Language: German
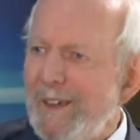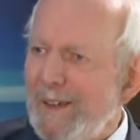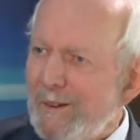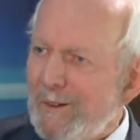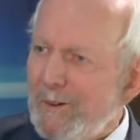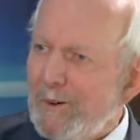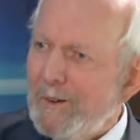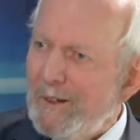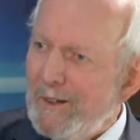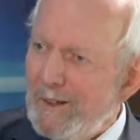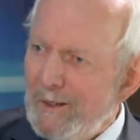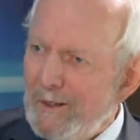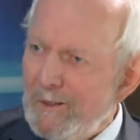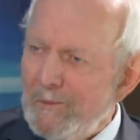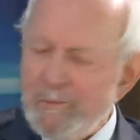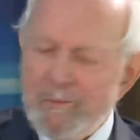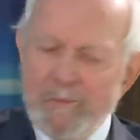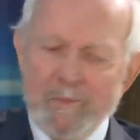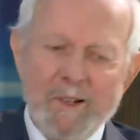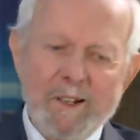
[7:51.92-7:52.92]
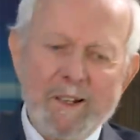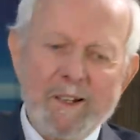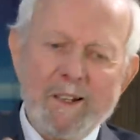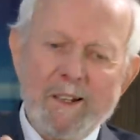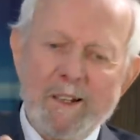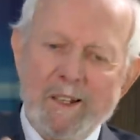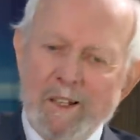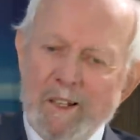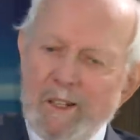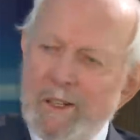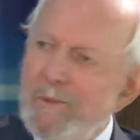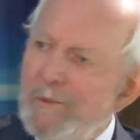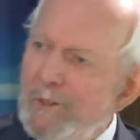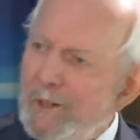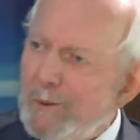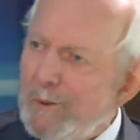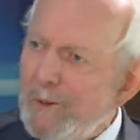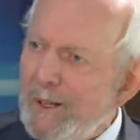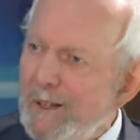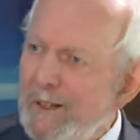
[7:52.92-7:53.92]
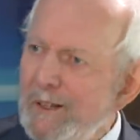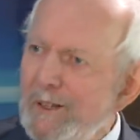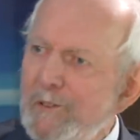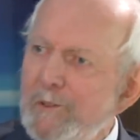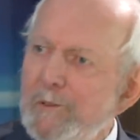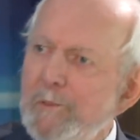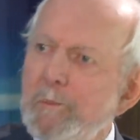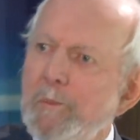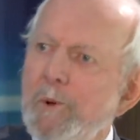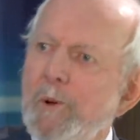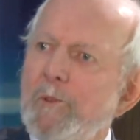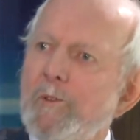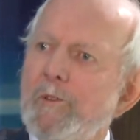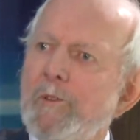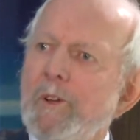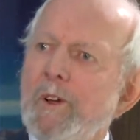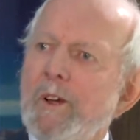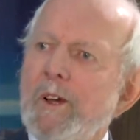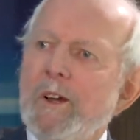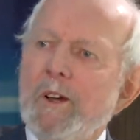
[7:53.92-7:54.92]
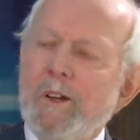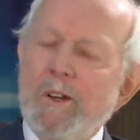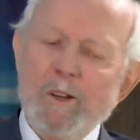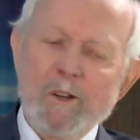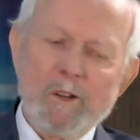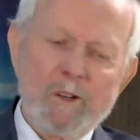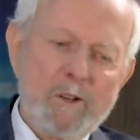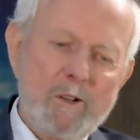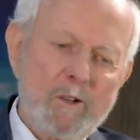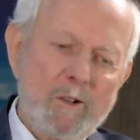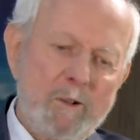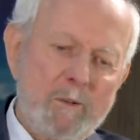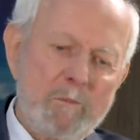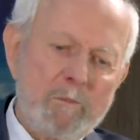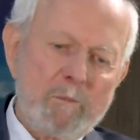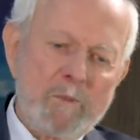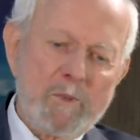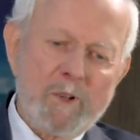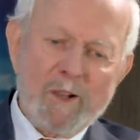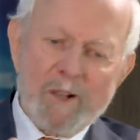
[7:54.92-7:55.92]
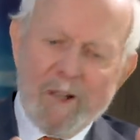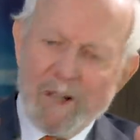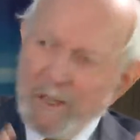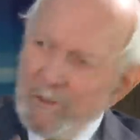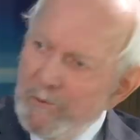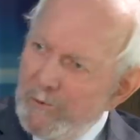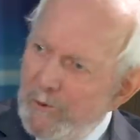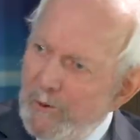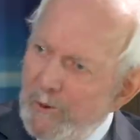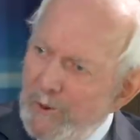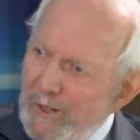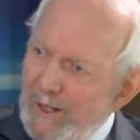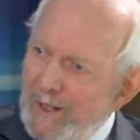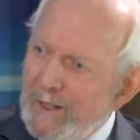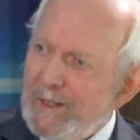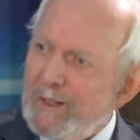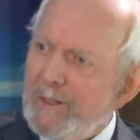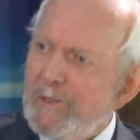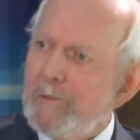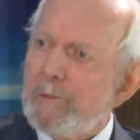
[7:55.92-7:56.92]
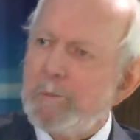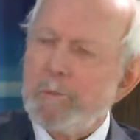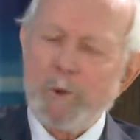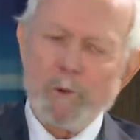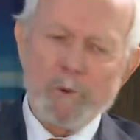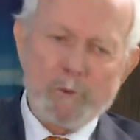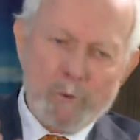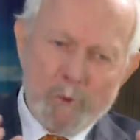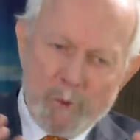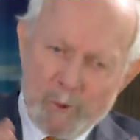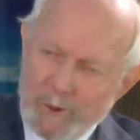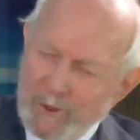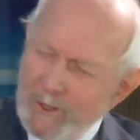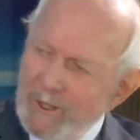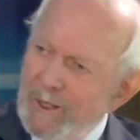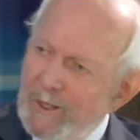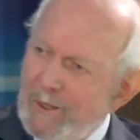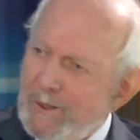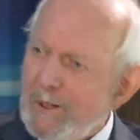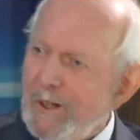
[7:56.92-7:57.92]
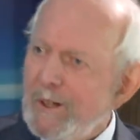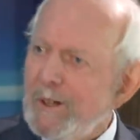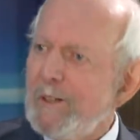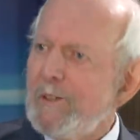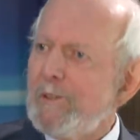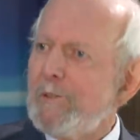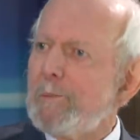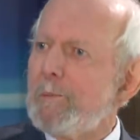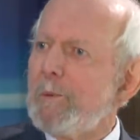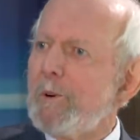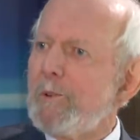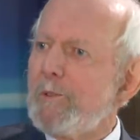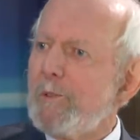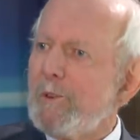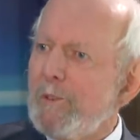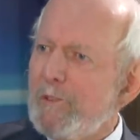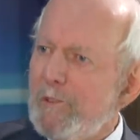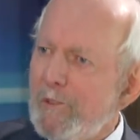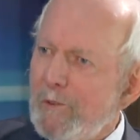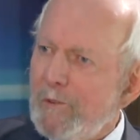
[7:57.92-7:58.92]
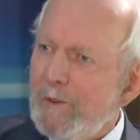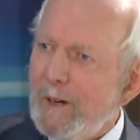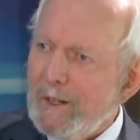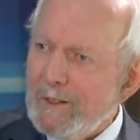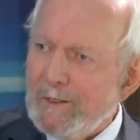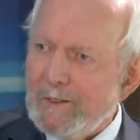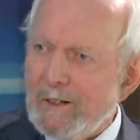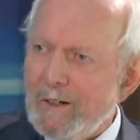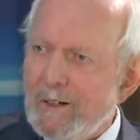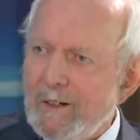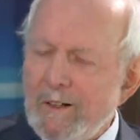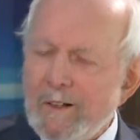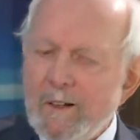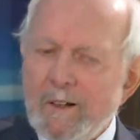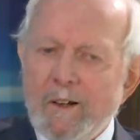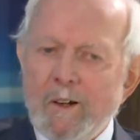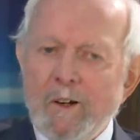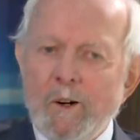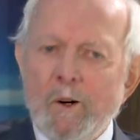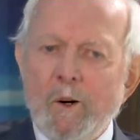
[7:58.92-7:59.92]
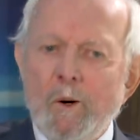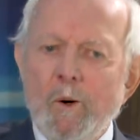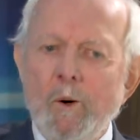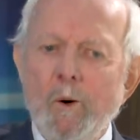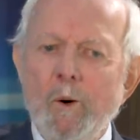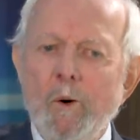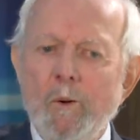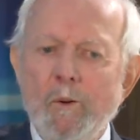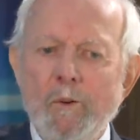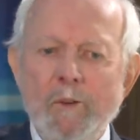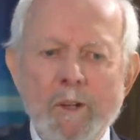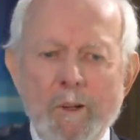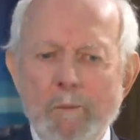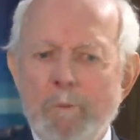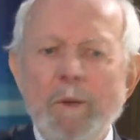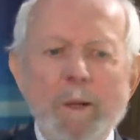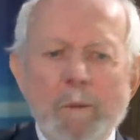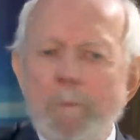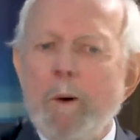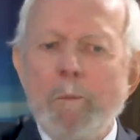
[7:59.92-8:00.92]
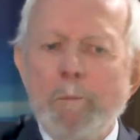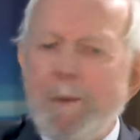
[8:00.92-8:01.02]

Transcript: Ego, ähm, Individualismus, ähm, Rationalismus, Utilitarismus und so weiter. Und eben immer